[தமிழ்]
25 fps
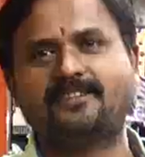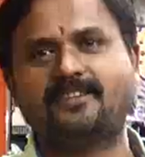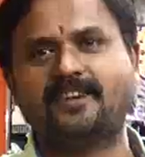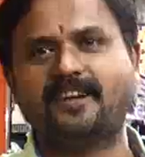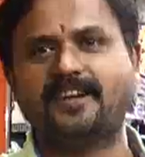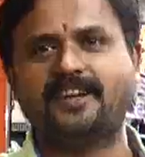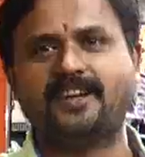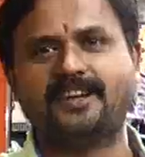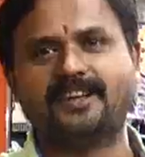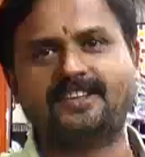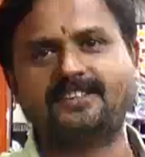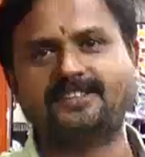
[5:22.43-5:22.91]

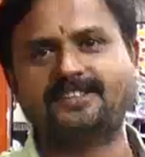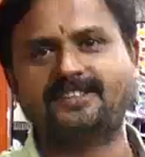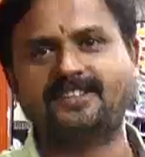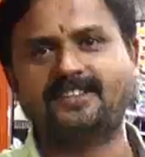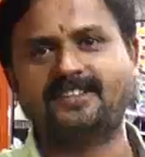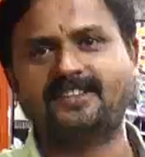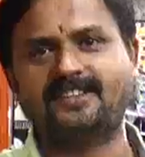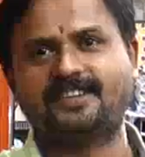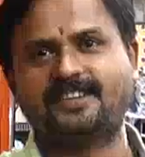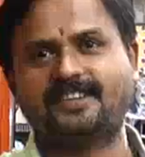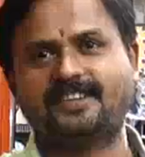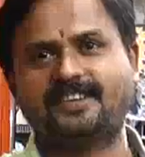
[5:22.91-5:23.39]
வைங்க
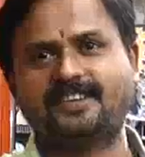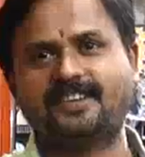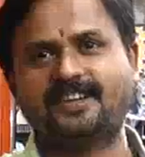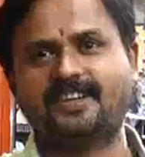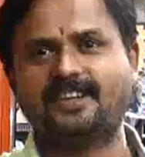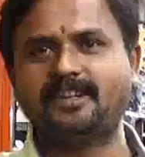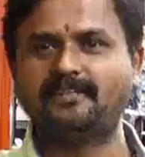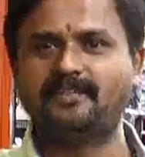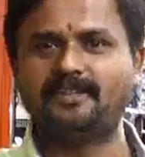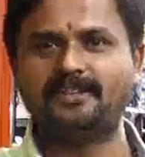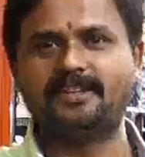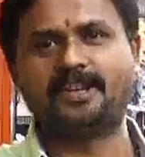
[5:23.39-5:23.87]

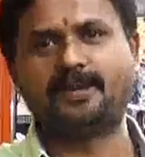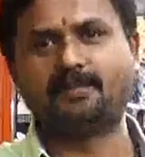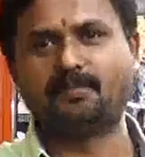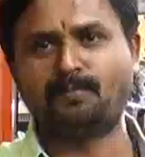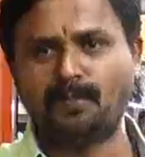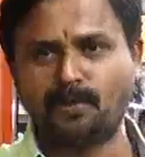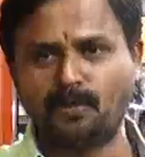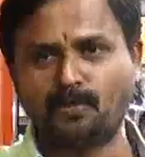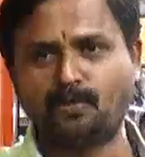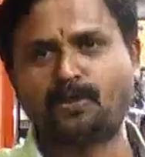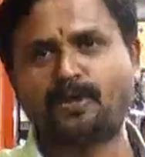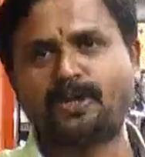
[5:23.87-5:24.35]
இது வந்து
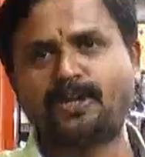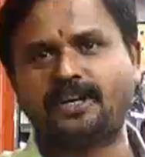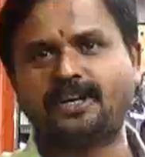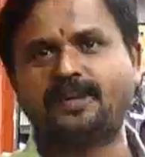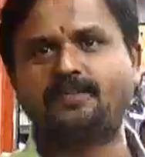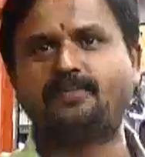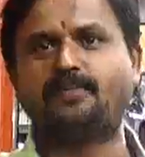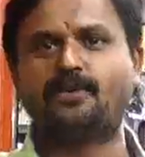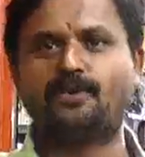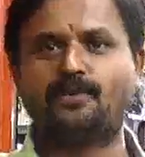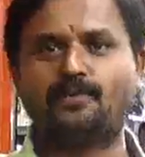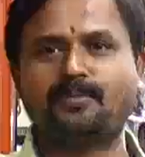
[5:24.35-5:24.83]
நம்ம
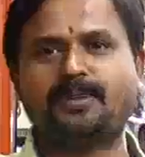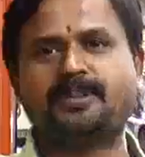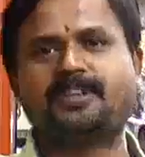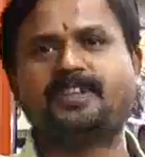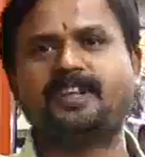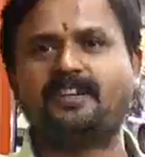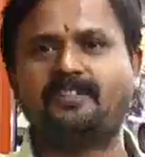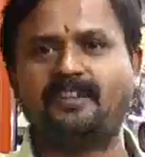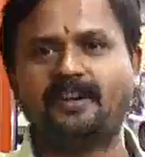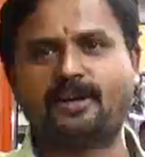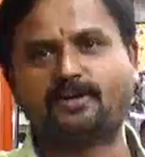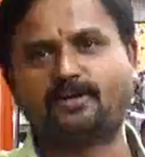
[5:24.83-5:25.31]
ஊருக்கு இப்போ ரொம்ப
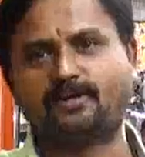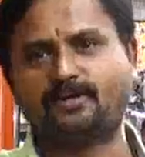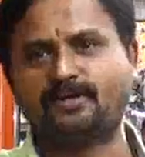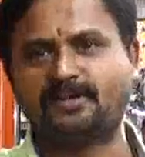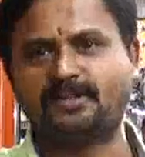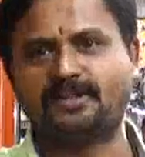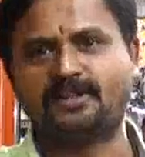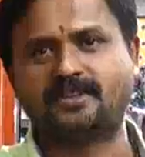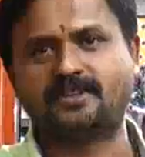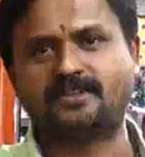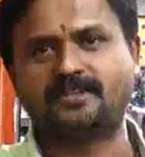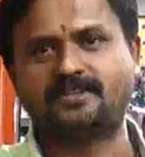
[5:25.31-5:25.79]
தேவையான ஒரு
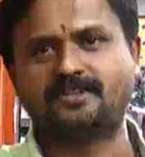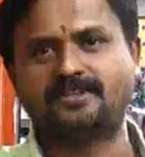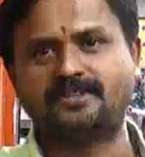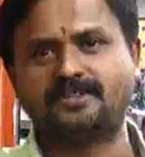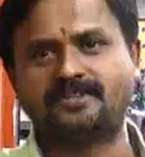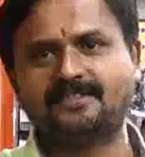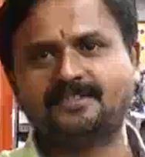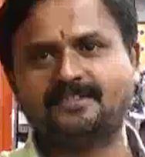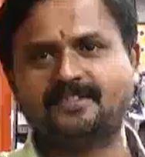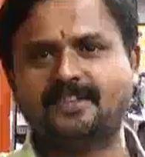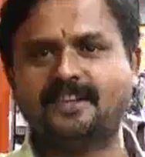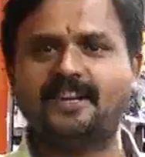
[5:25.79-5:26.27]
விஷயம்
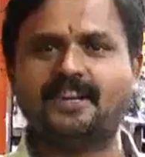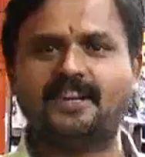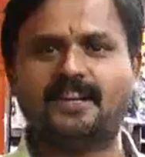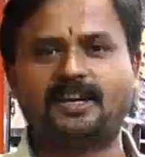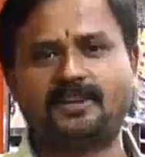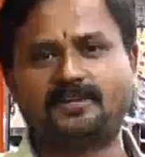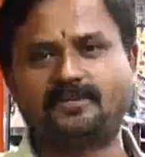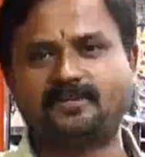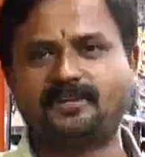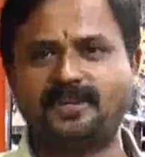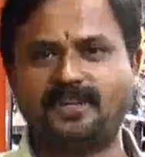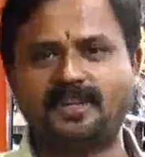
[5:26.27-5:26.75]

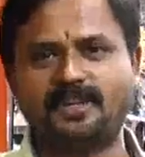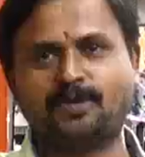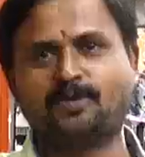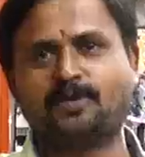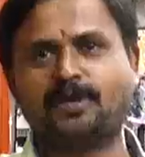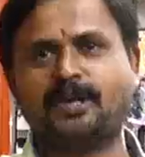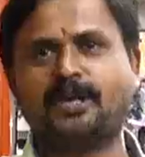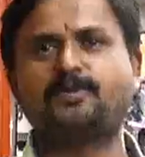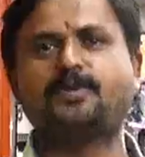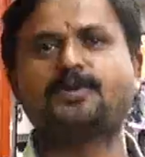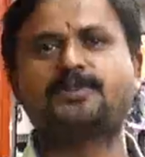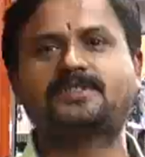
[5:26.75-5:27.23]
எல்லோரும் இதை
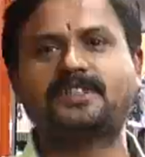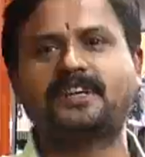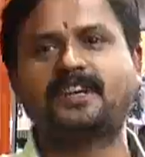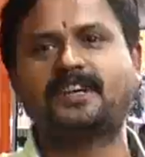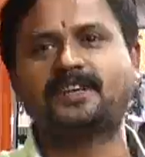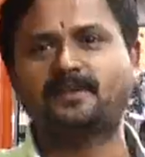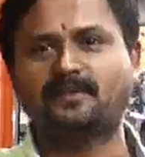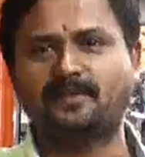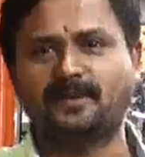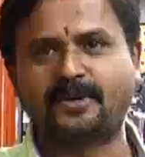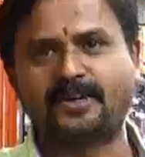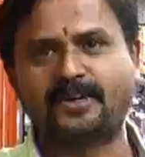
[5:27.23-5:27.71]
ஒரு ரிக்வஸ்ட்டாக எடுத்து